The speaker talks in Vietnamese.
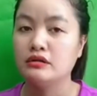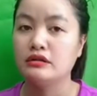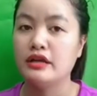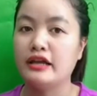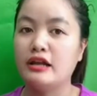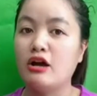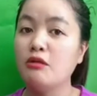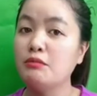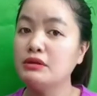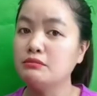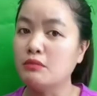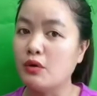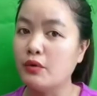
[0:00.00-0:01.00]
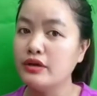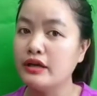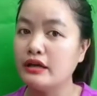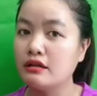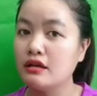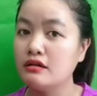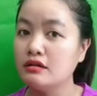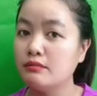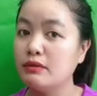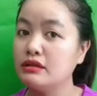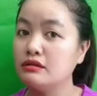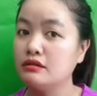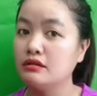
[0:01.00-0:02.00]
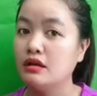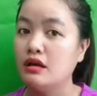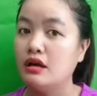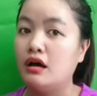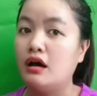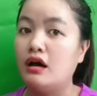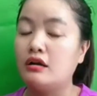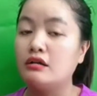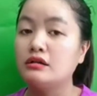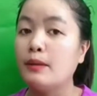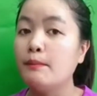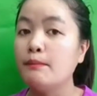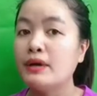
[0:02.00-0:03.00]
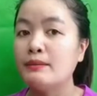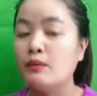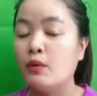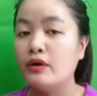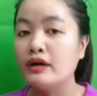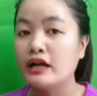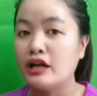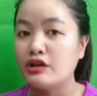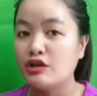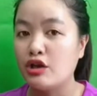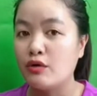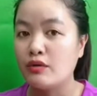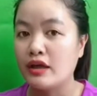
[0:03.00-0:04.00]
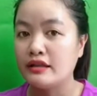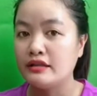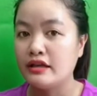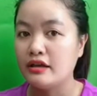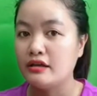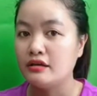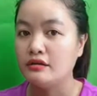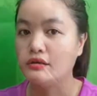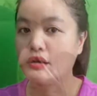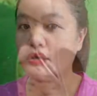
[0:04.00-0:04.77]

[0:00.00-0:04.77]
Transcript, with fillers: thì nói bít mũi vậy chứ nó bít nó túm cái mũi rất là nhiều nha anh chị Nh